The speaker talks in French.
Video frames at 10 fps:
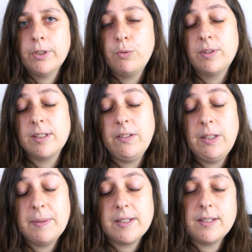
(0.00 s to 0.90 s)
Je suis très
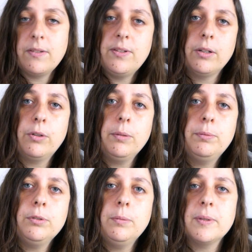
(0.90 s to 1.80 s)
vite passée à Final Code
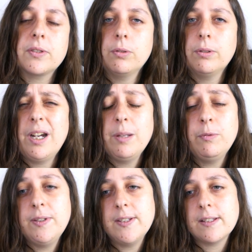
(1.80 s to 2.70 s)
Pro parce que
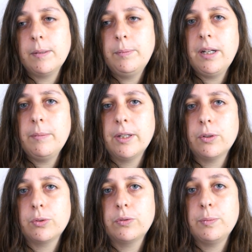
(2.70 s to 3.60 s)
iMovie c'est sympa, mais
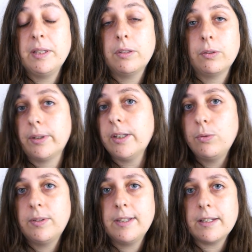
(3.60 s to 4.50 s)
quand on veut mettre rien que
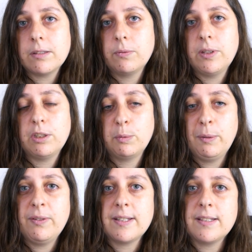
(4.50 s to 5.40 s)
du texte, en fait, on peut
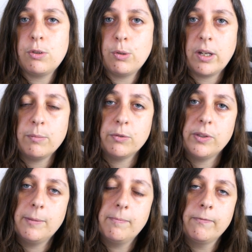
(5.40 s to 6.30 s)
pas faire ça sur iMovie.